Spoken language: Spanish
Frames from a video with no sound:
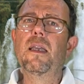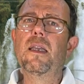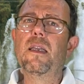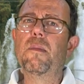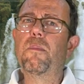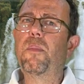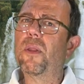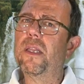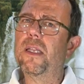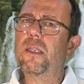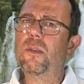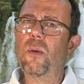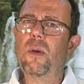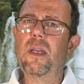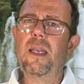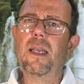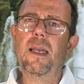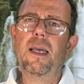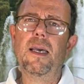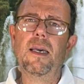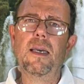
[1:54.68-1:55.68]
y puede
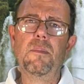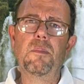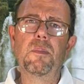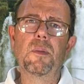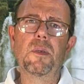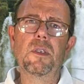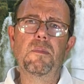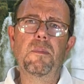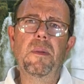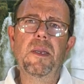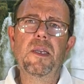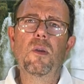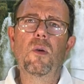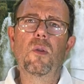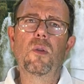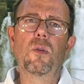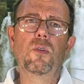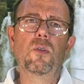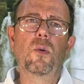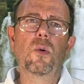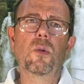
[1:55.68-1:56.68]
tolerar pues
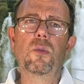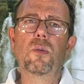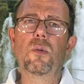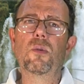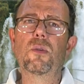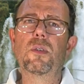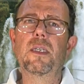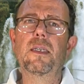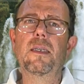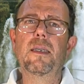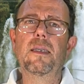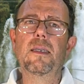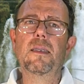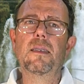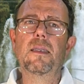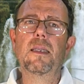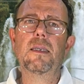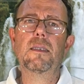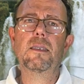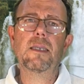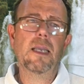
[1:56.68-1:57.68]
periodos cortos
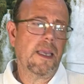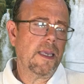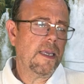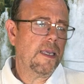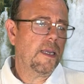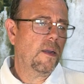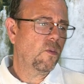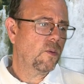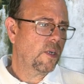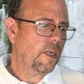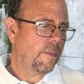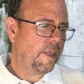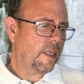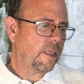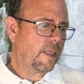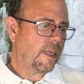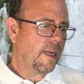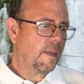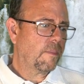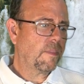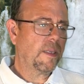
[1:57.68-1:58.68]
de, sequía una vez
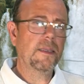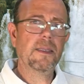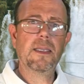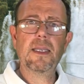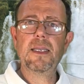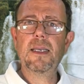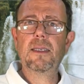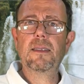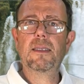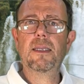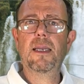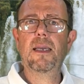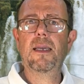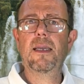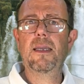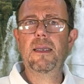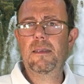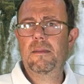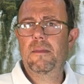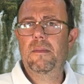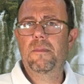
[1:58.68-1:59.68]
que la planta ya
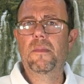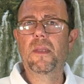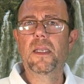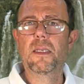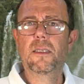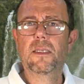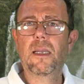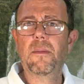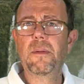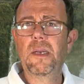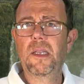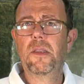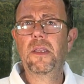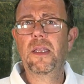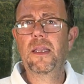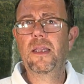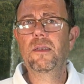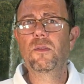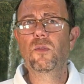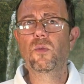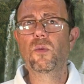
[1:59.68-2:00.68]
está eh,
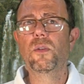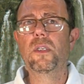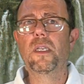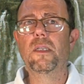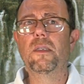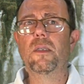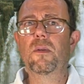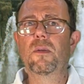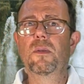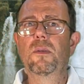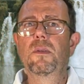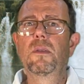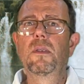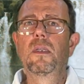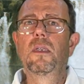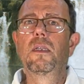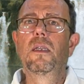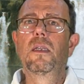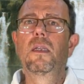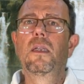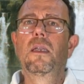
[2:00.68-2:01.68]
establecida en su sitio. ¿no?
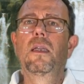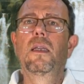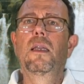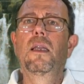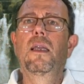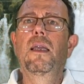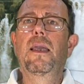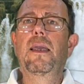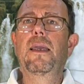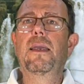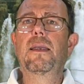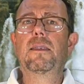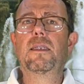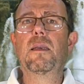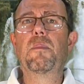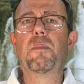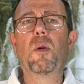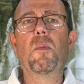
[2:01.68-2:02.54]
Eh, se